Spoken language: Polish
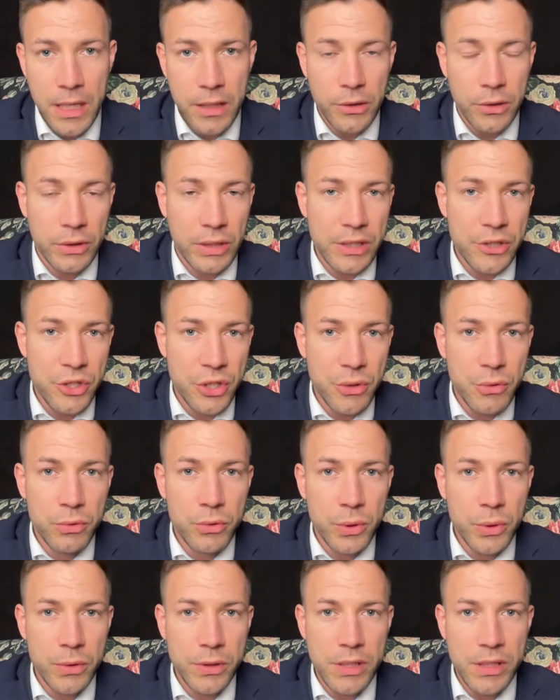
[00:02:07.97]
To także
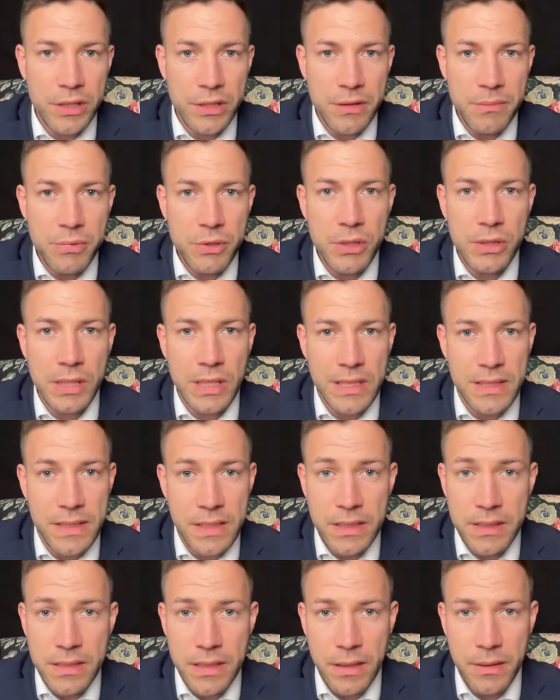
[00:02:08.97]
utrudnienie przy
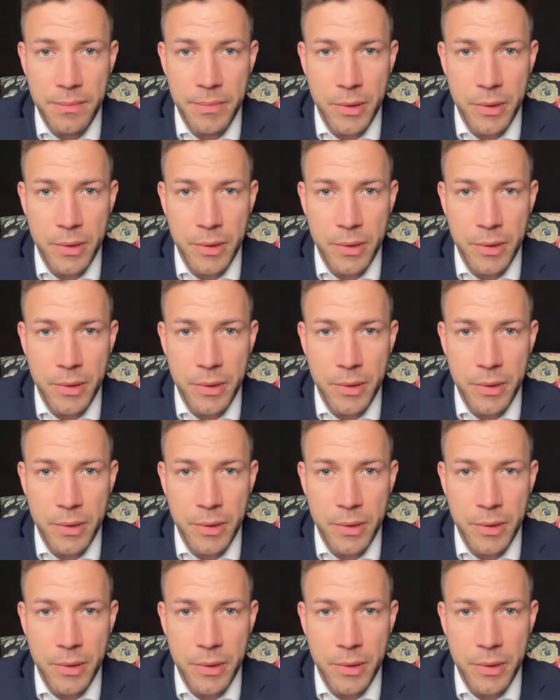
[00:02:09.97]
transakcjach,